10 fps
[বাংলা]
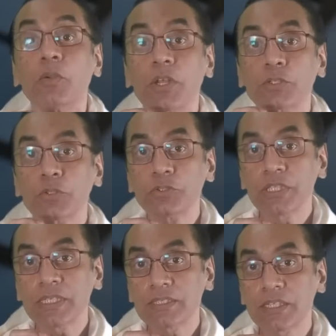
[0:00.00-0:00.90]
ওনার
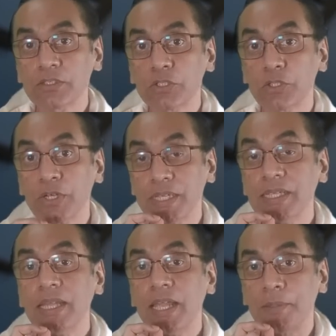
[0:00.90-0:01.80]
সুচিকিৎসার জন্যেই
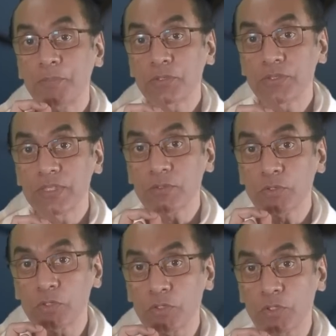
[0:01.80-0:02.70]
এই প্রশ্নের
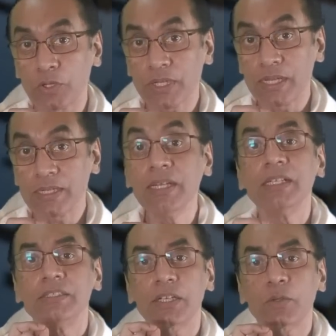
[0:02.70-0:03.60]
উত্তর দরকার
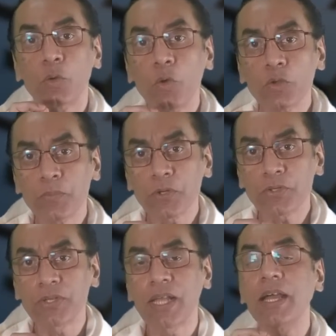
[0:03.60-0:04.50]
যে কোন
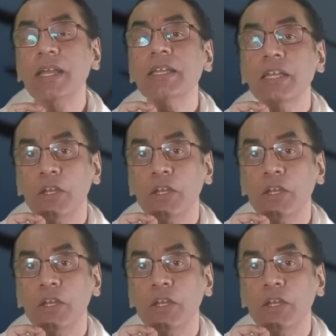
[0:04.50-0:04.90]
প্রক্রিয়ায়